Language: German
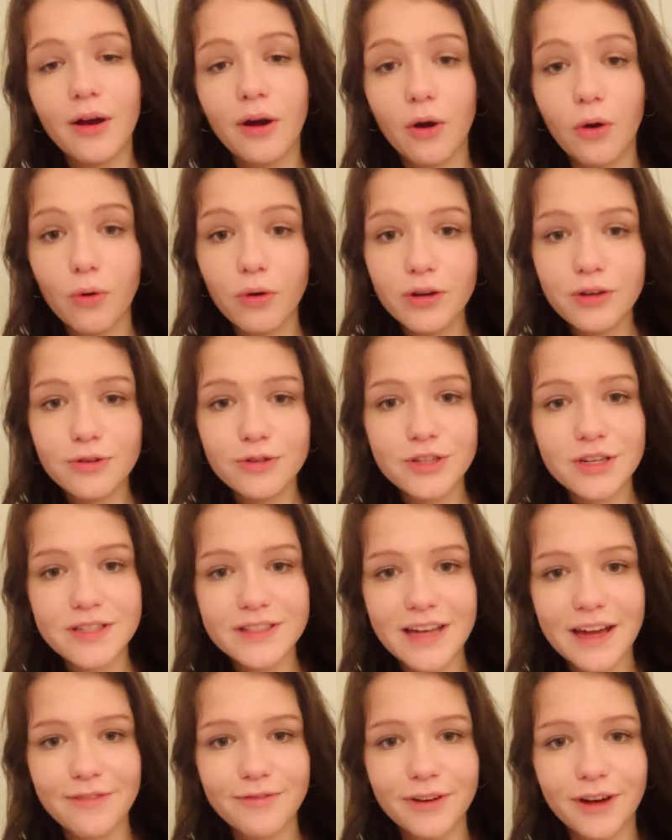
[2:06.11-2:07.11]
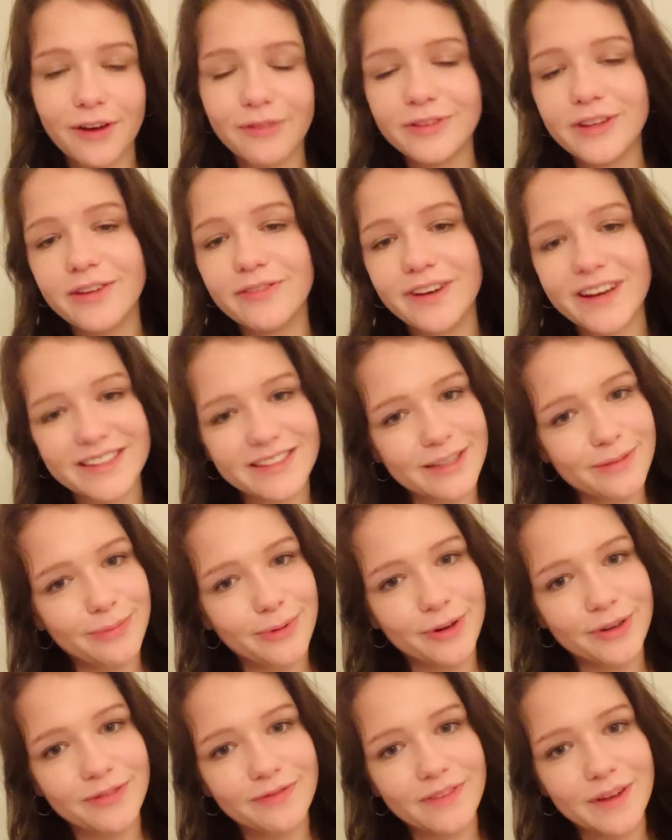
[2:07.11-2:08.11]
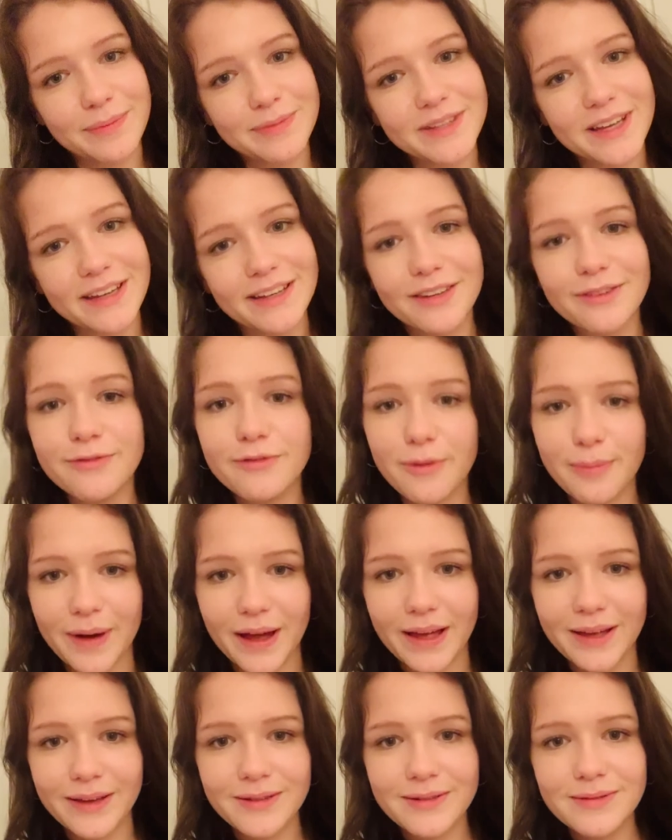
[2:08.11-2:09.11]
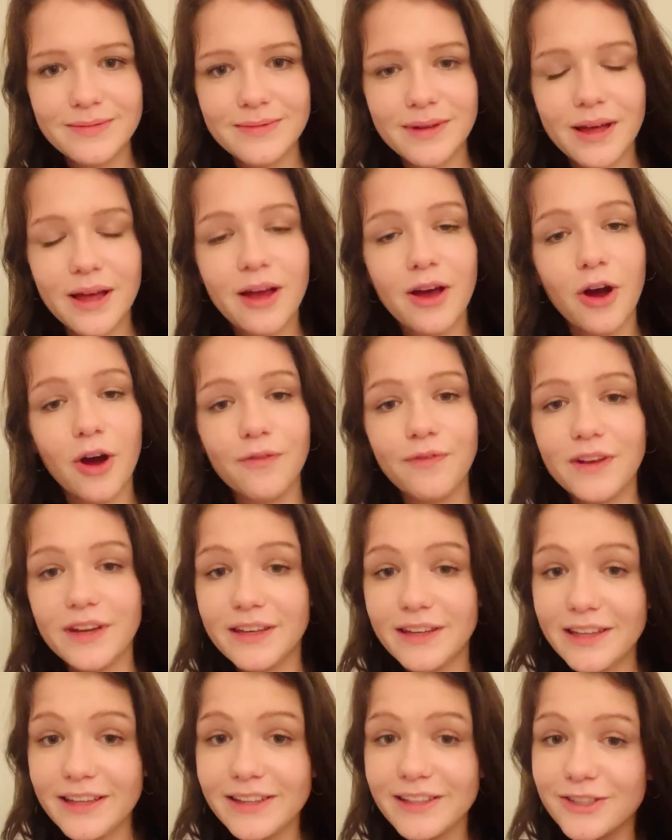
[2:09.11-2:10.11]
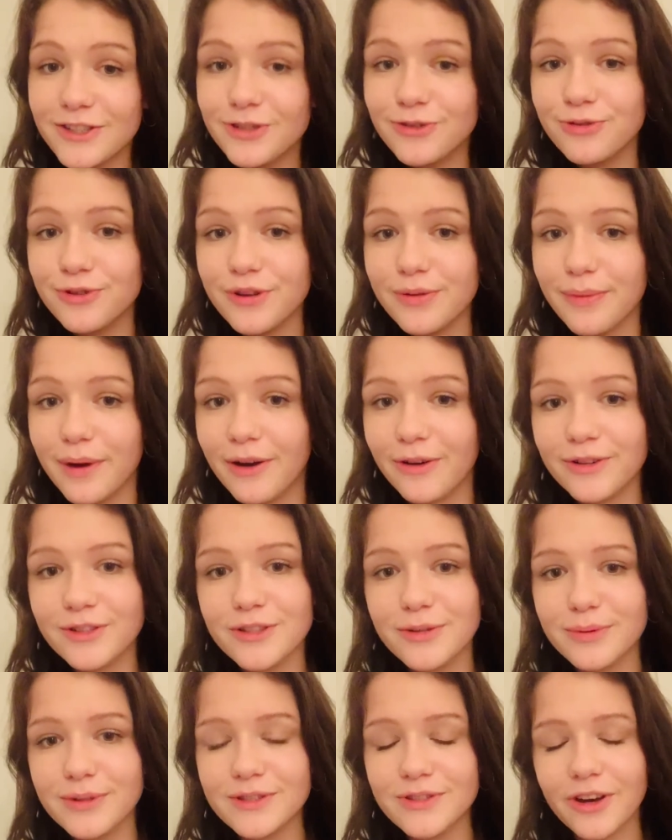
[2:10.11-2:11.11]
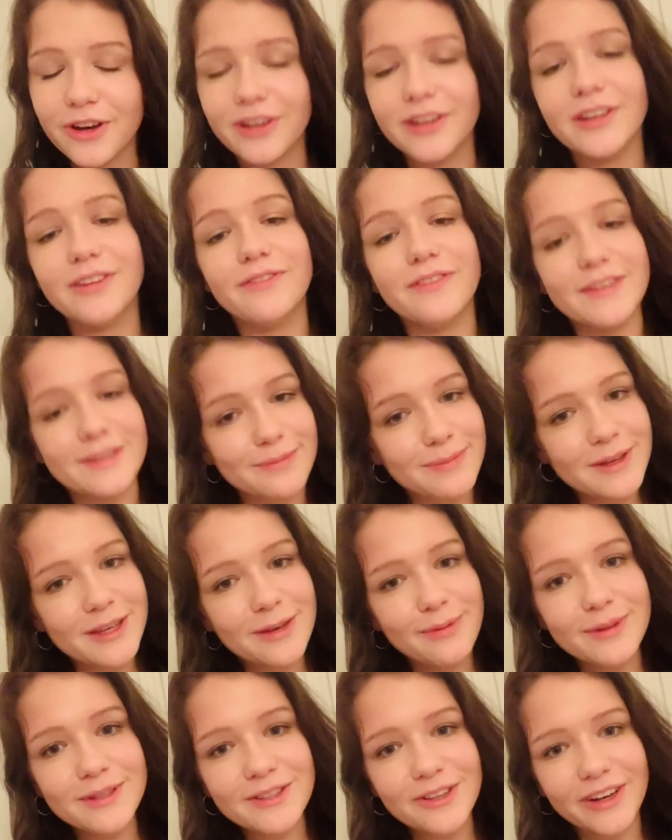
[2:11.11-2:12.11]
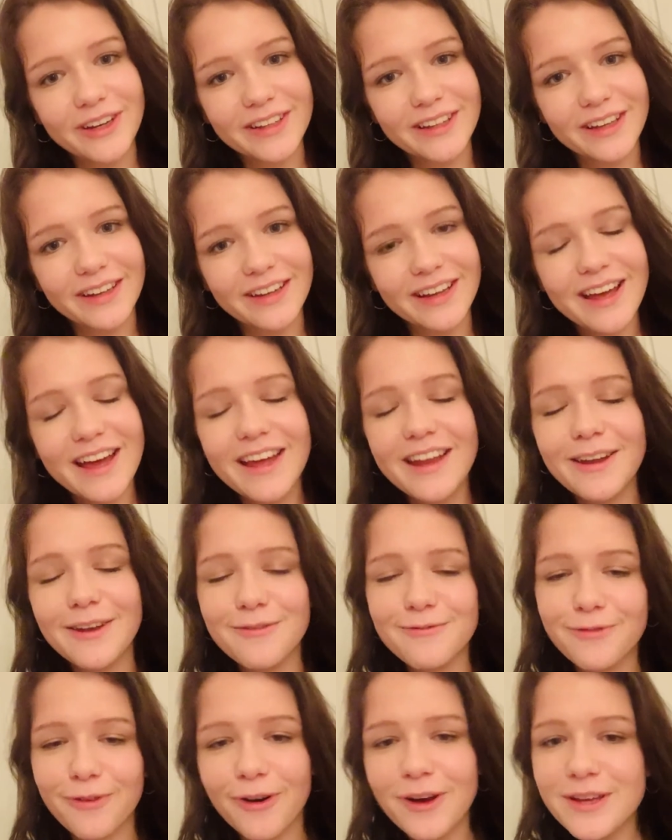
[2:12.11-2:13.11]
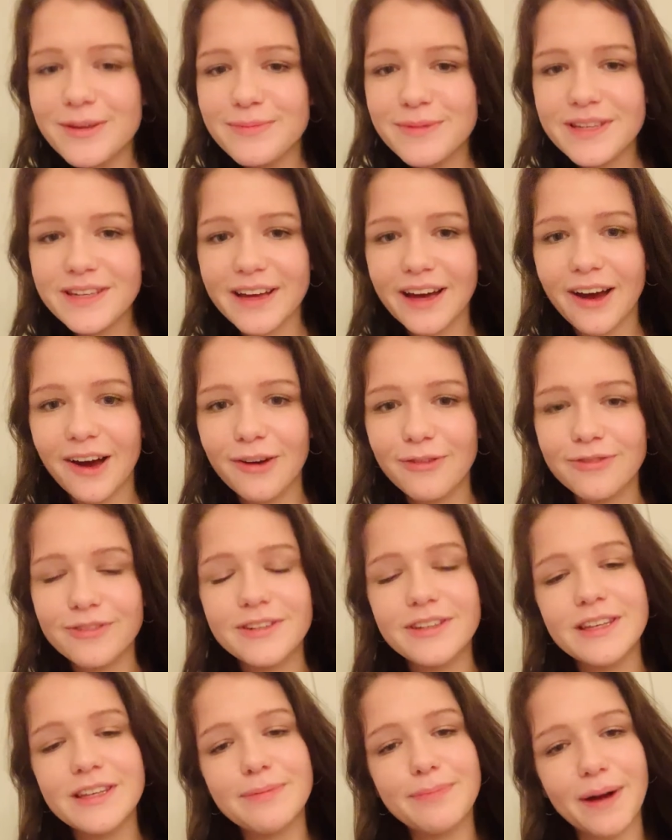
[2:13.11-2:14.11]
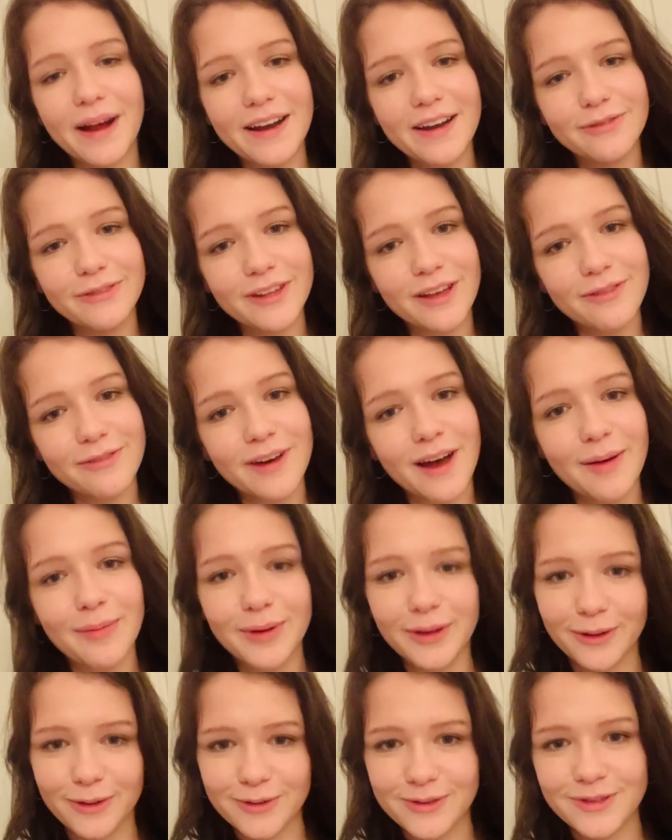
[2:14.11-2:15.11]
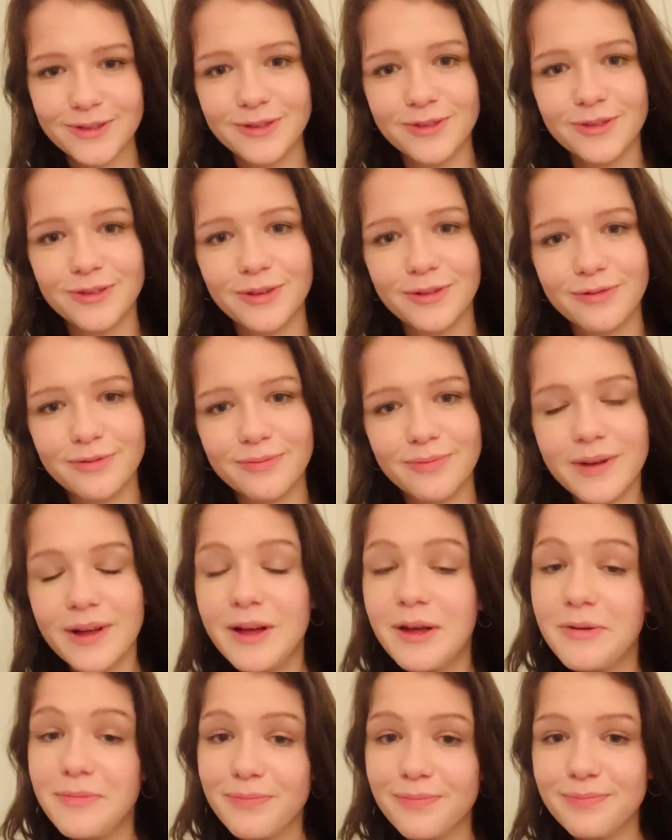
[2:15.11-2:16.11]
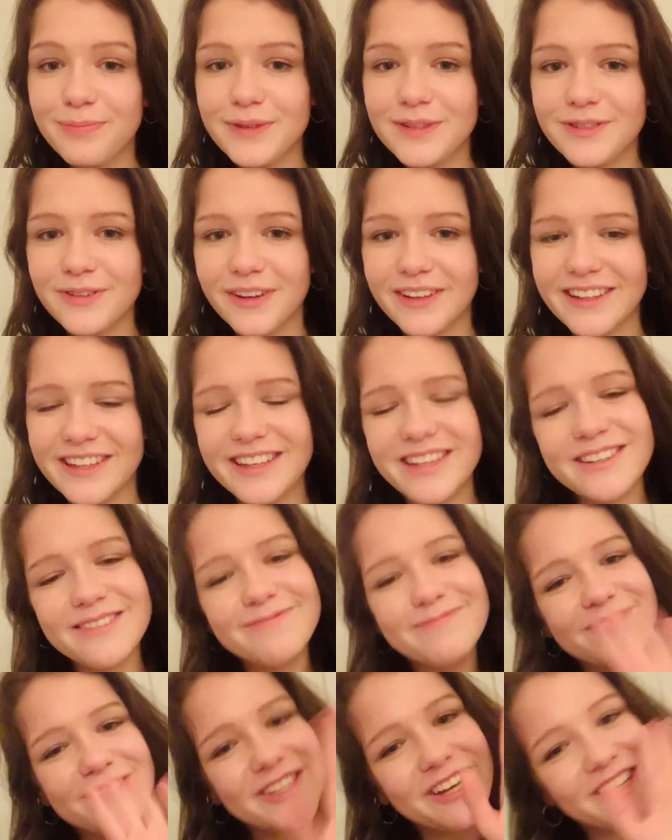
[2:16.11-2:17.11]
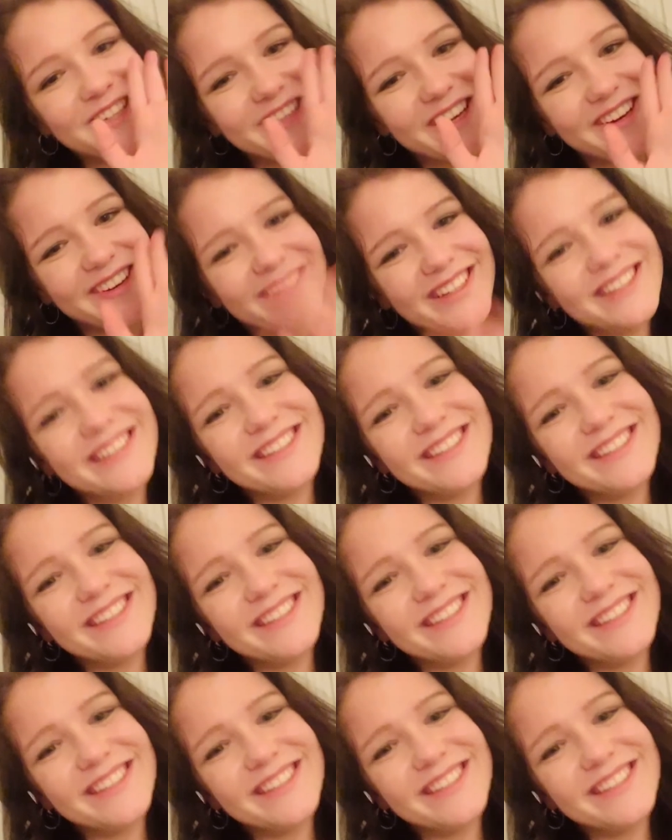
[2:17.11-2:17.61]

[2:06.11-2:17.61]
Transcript: Oder du schaust einfach auf der Fassingpölten Webseite vorbei. Und wenn dich das Studium auch so überzeugt hat, wie es mich überzeugt hat, dann freue ich mich darauf, dich bald auf der FH begrüßen zu dürfen. Und bis dorthin, ciao, ciao!